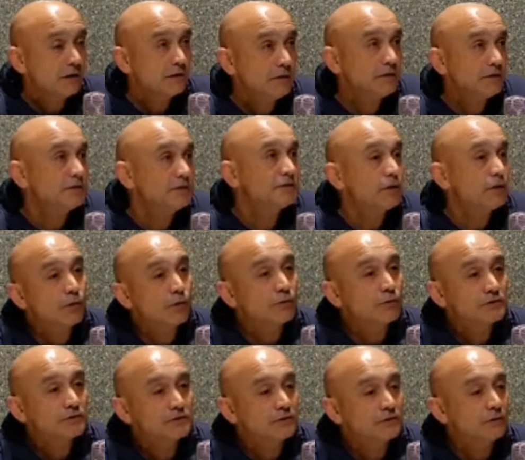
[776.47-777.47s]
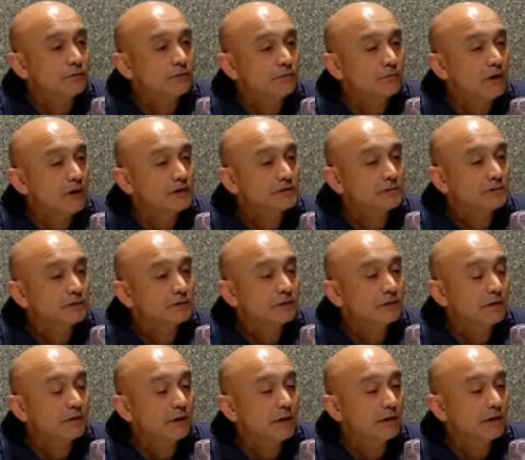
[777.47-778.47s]
E isso é uma coisa que eu acho
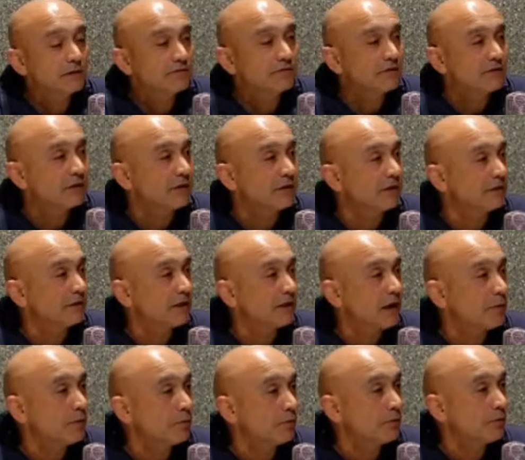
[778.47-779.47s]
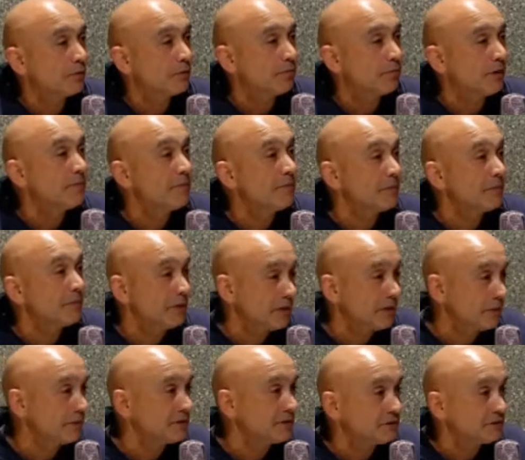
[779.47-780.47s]
que é de salientar, porque pela
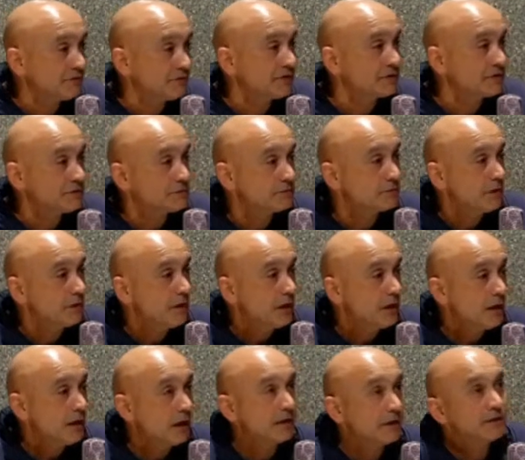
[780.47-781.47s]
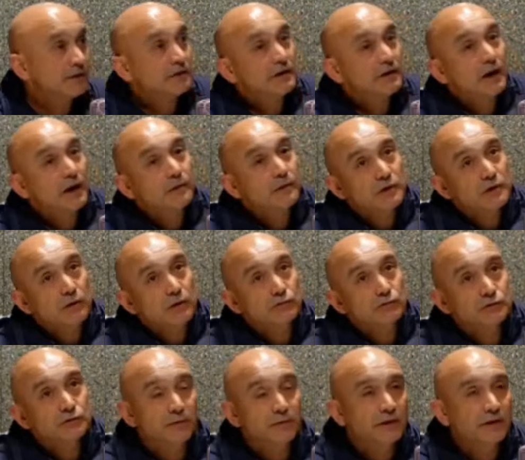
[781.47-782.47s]
primeira vez se fez isso. Além de criarmos
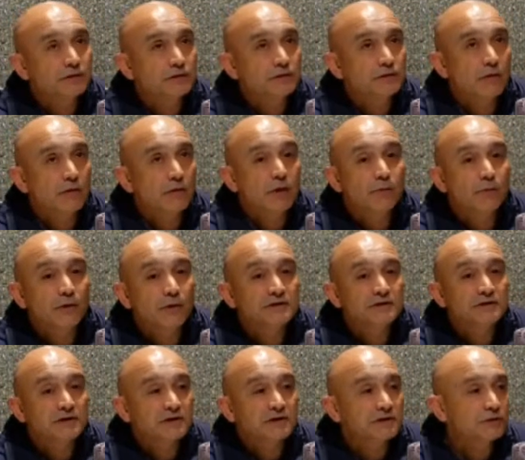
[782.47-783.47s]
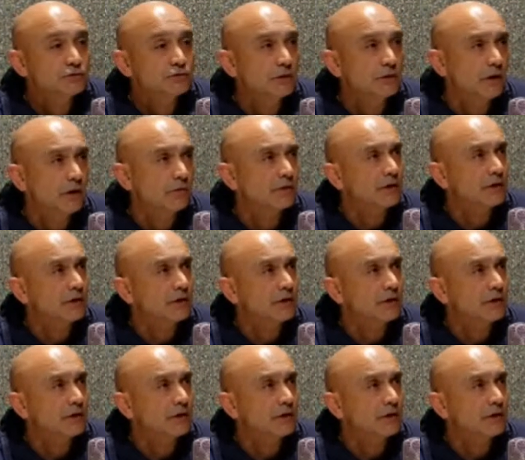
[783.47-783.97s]
alguns eventos que agora podem ser seguidos